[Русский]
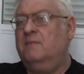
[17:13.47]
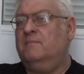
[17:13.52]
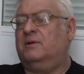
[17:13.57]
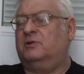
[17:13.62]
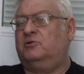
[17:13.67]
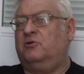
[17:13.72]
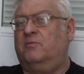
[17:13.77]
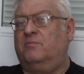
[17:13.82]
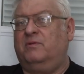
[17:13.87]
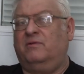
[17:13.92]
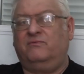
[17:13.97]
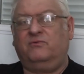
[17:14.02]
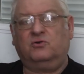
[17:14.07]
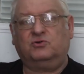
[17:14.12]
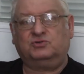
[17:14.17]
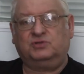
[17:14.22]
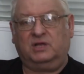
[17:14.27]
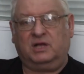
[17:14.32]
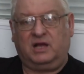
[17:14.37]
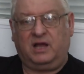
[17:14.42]
Потом был в
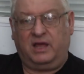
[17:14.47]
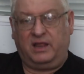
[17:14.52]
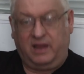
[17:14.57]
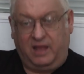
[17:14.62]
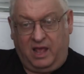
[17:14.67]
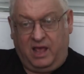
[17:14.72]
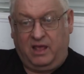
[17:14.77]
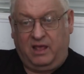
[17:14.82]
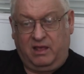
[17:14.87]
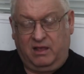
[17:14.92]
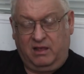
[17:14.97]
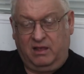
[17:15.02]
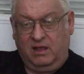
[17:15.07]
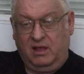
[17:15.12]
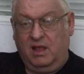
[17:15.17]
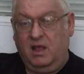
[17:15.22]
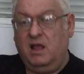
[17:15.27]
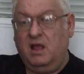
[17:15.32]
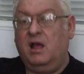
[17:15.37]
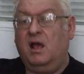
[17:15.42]
Южной Корее,
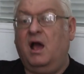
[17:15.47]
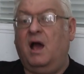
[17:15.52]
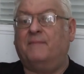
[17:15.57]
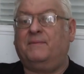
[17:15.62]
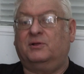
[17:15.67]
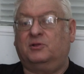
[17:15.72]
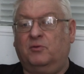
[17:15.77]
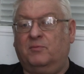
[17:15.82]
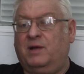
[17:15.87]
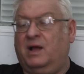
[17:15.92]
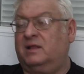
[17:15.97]
а потом,